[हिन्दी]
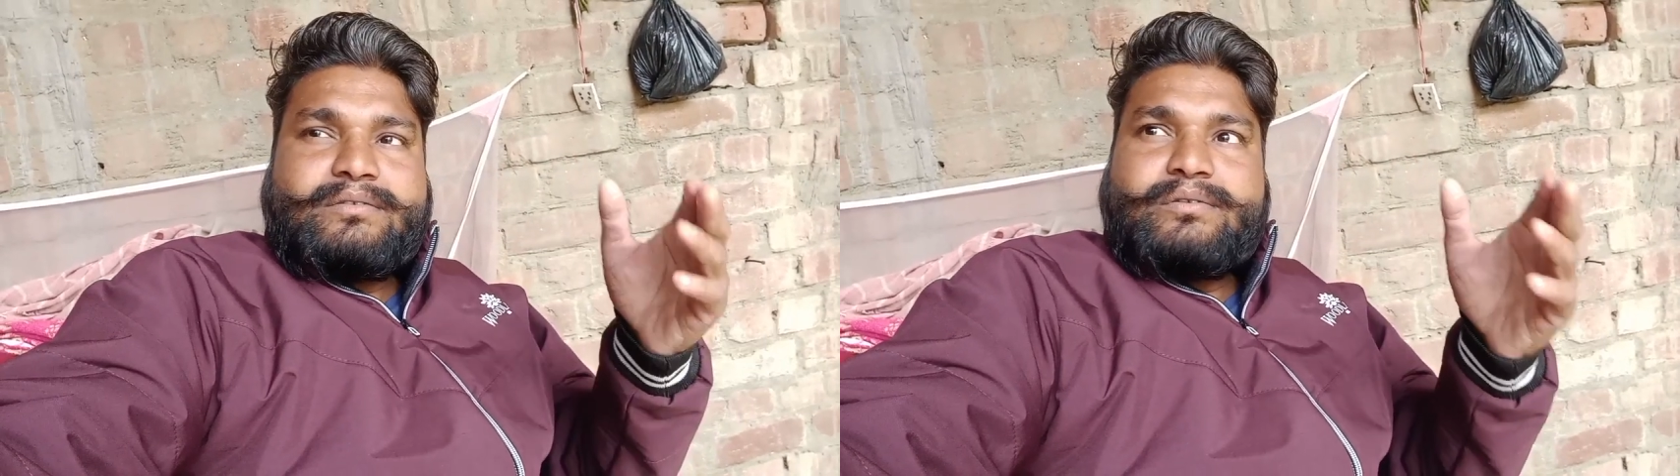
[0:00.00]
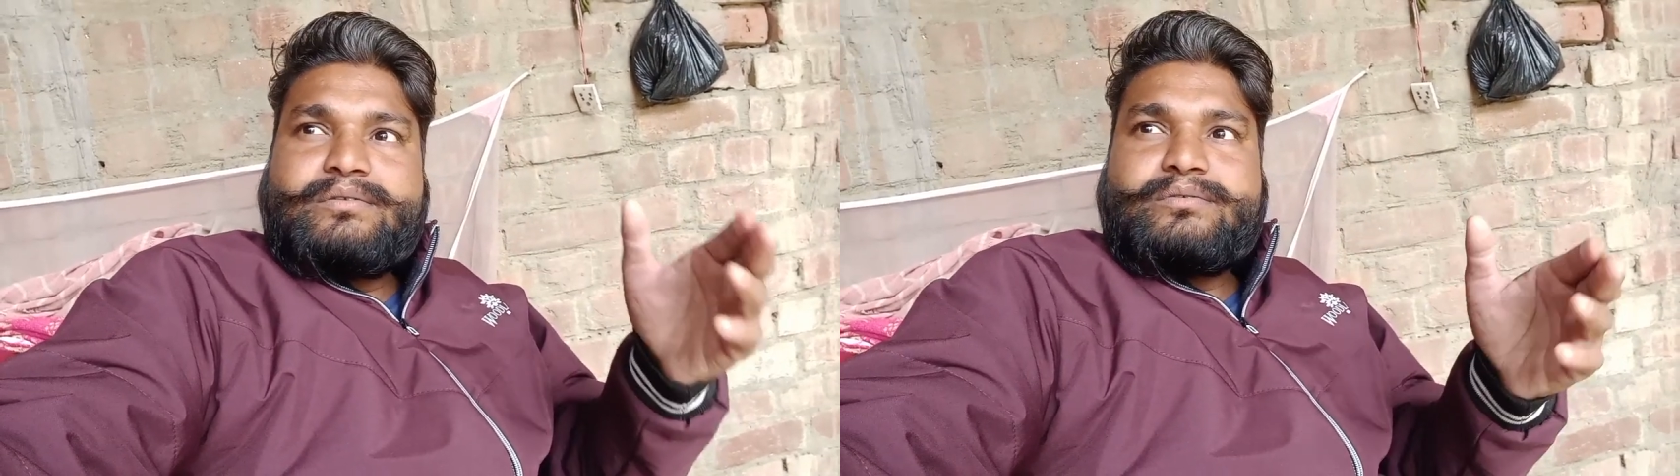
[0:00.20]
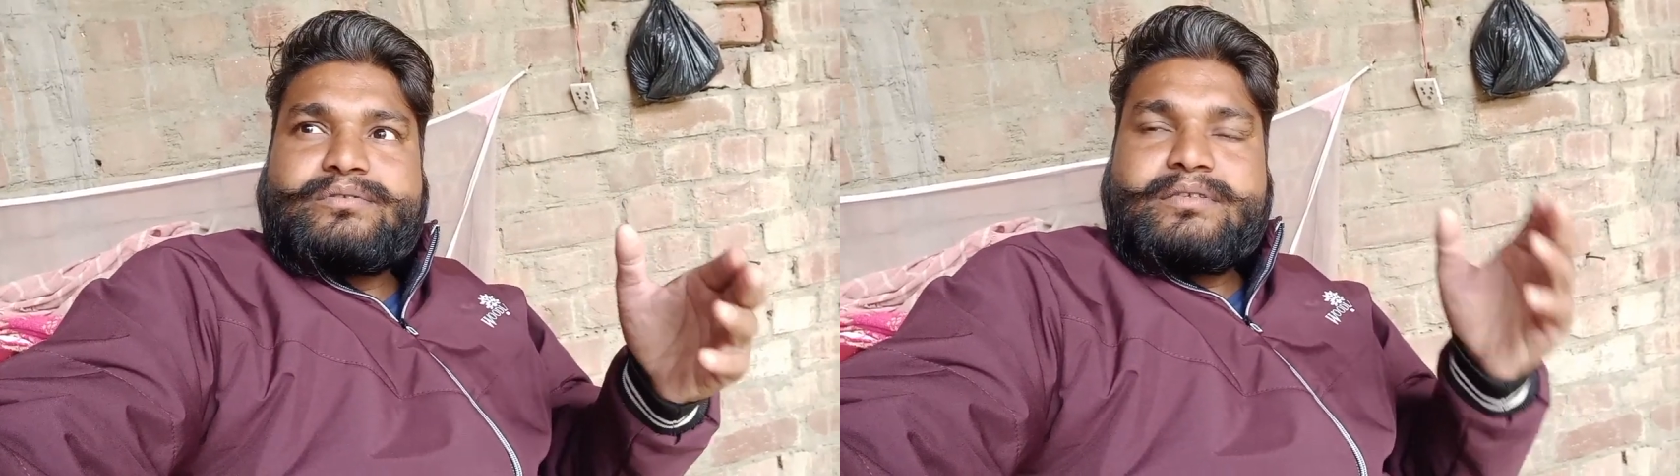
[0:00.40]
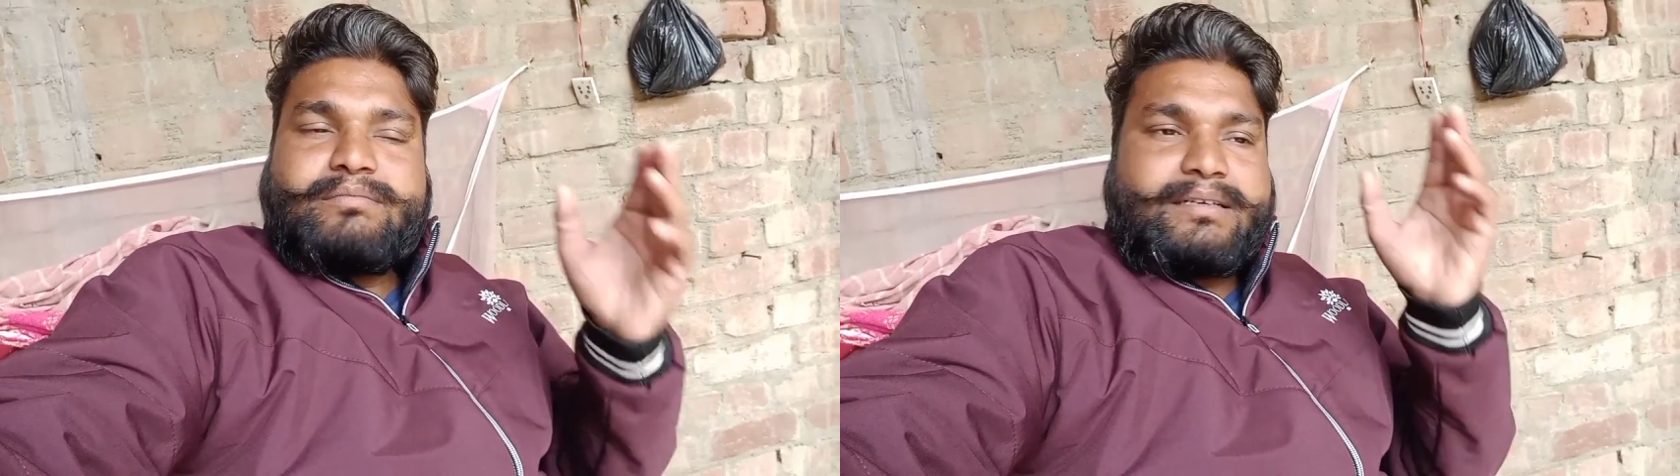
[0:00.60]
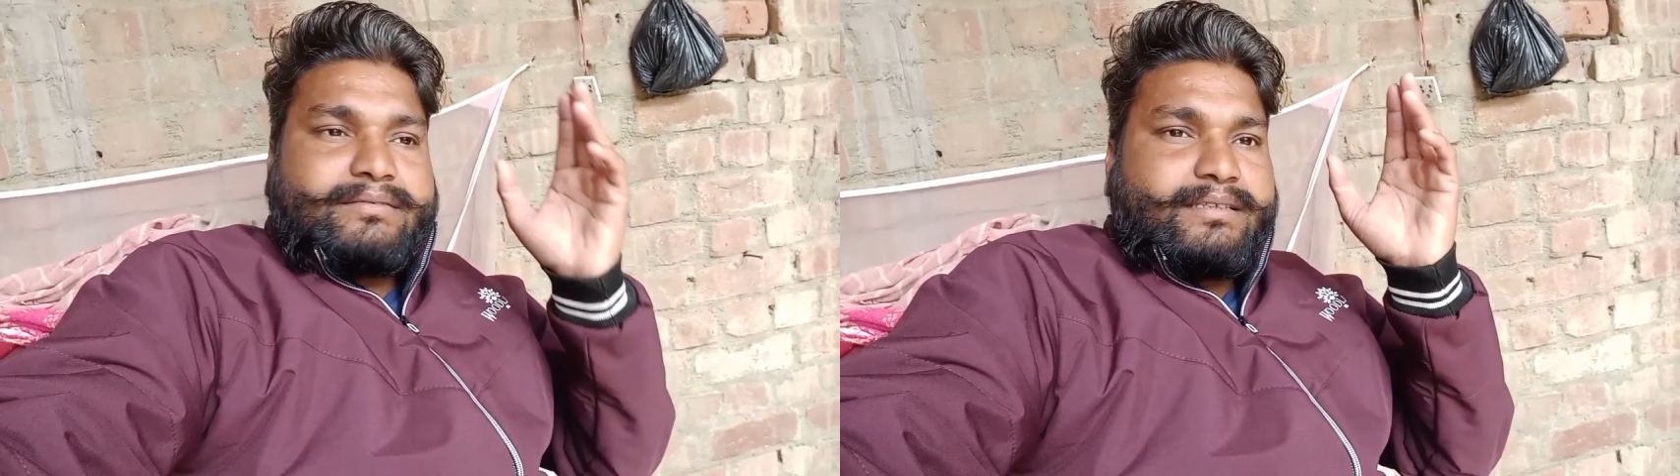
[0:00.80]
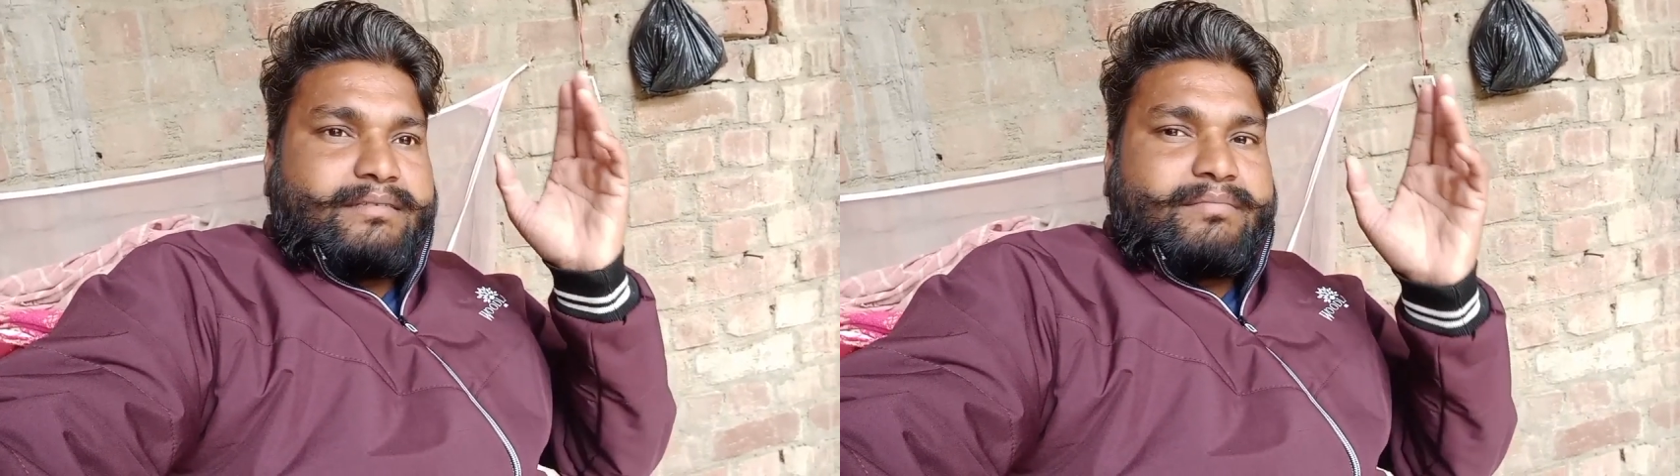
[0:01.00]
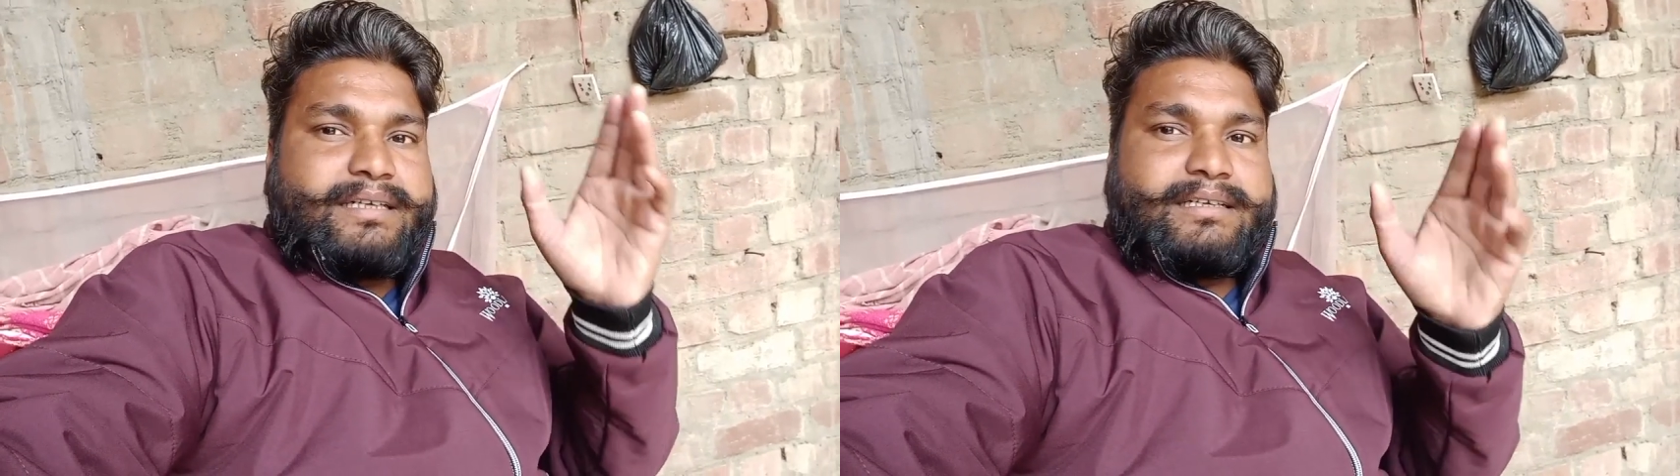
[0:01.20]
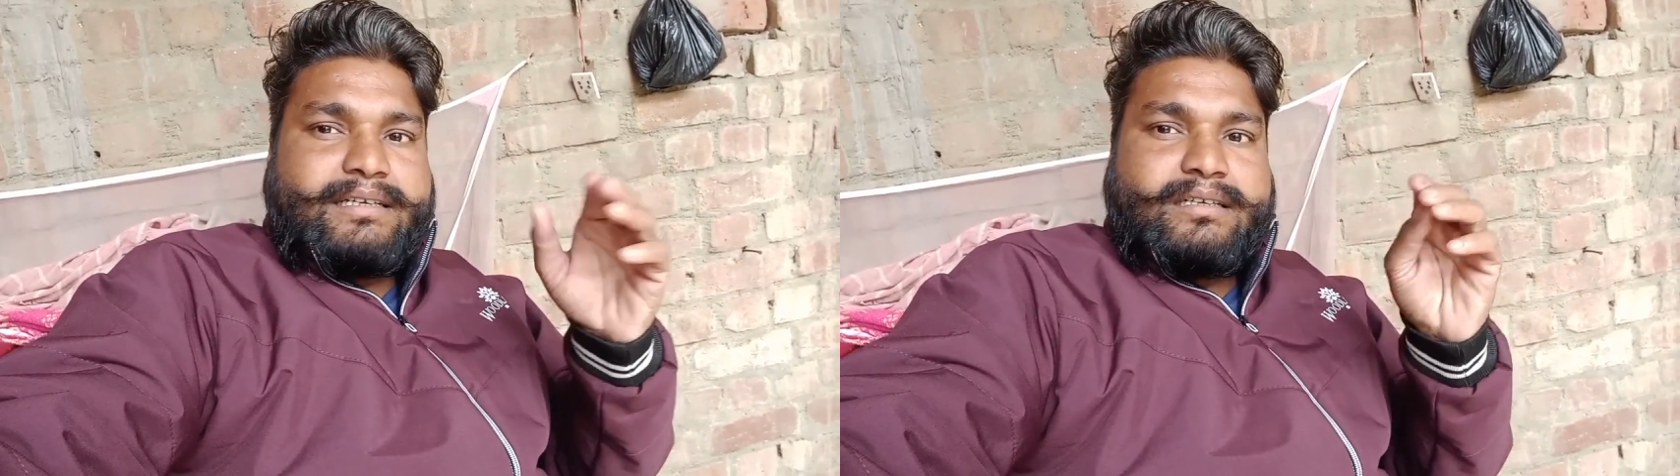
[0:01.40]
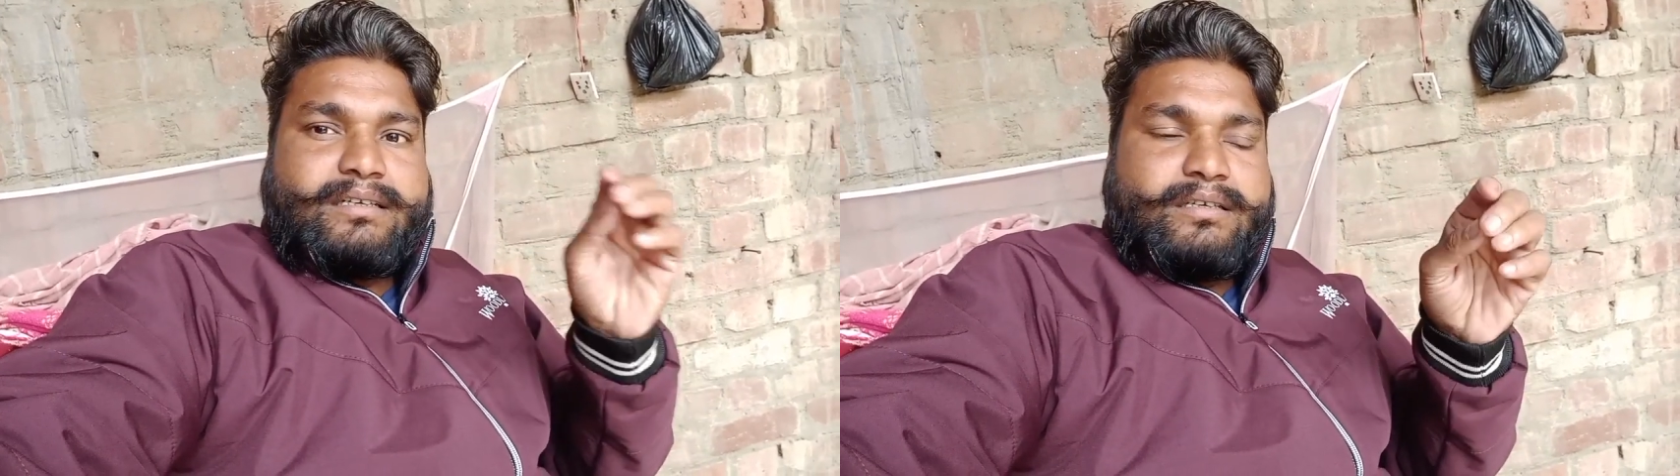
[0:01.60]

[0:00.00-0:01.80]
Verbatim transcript: तो उसके बाद से मैंने